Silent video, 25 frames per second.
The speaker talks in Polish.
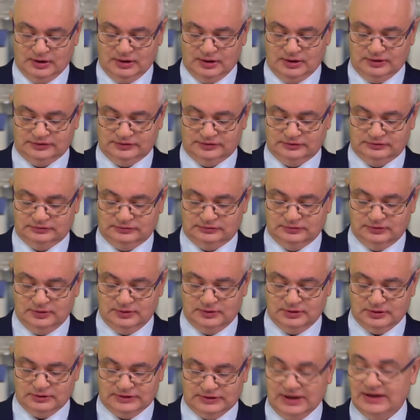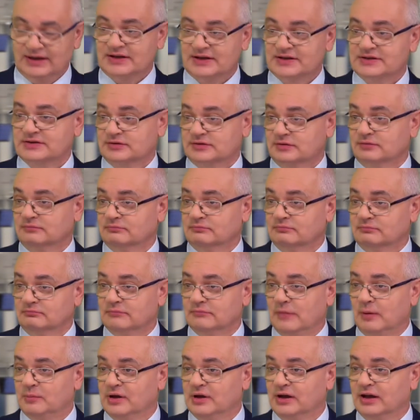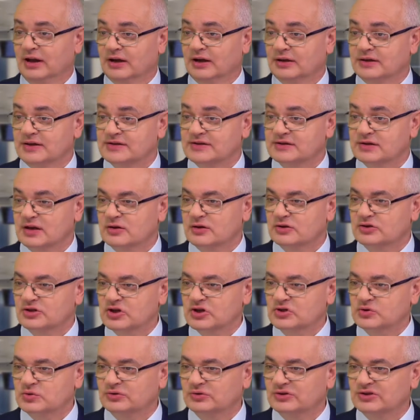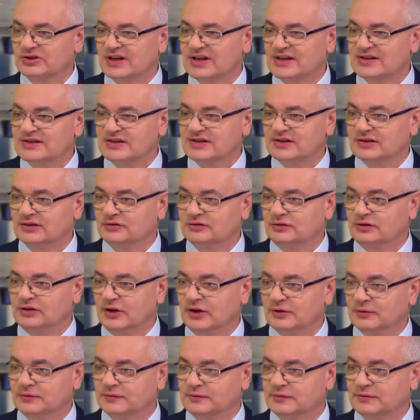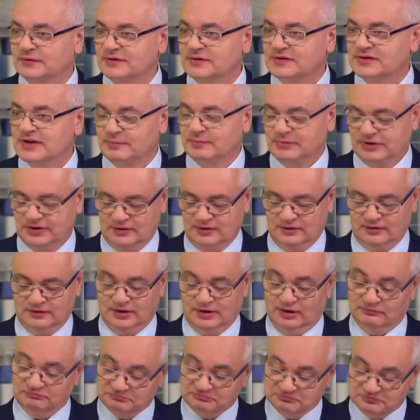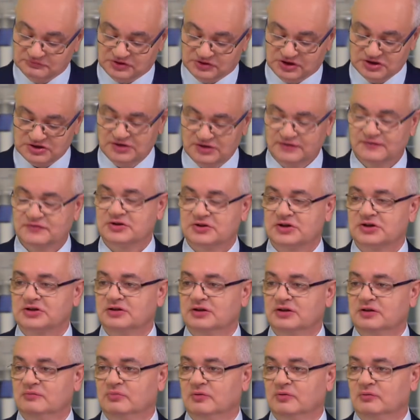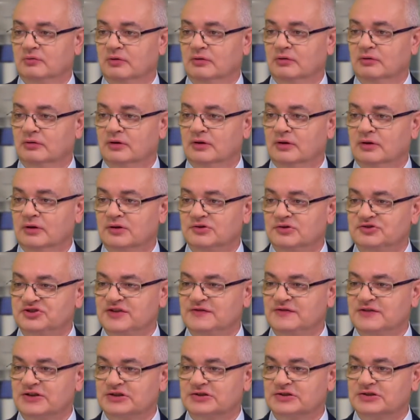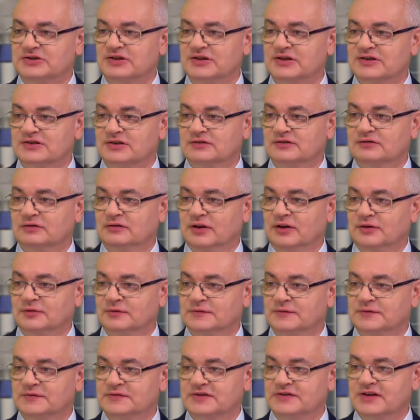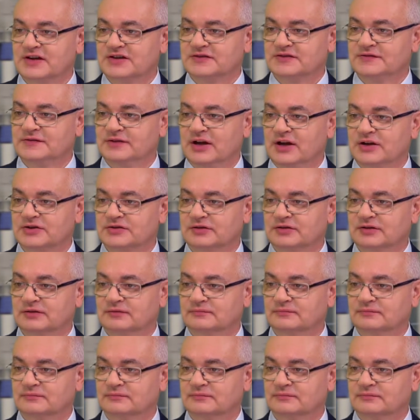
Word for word: Y, teraz mamy granicę 6 tysięcy dolarów za bitcoina. Tydzień wcześniej było 9 tysięcy dolarów. Zjazd wyraźny.